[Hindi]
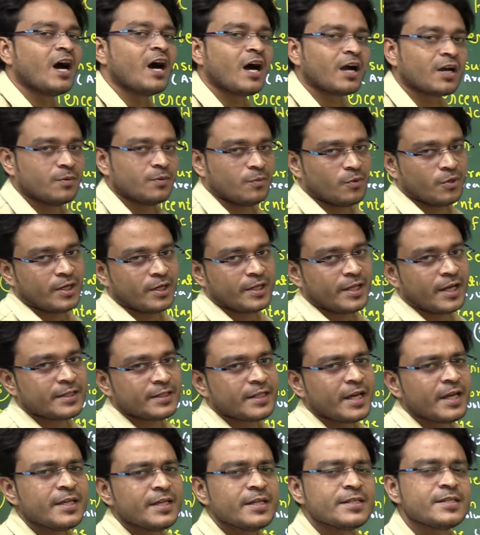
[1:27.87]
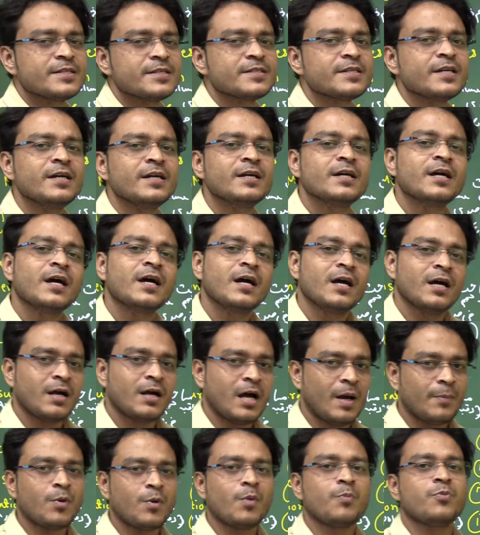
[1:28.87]
अकल बोला जाता है ये चीज़ें
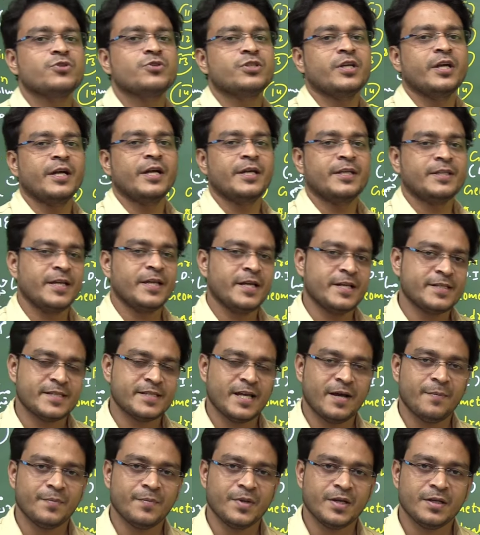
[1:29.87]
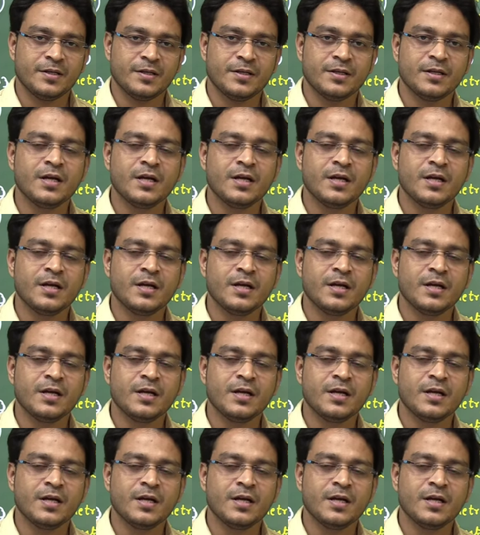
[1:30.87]
आपको पूछी गई थी एग्ज़ाम में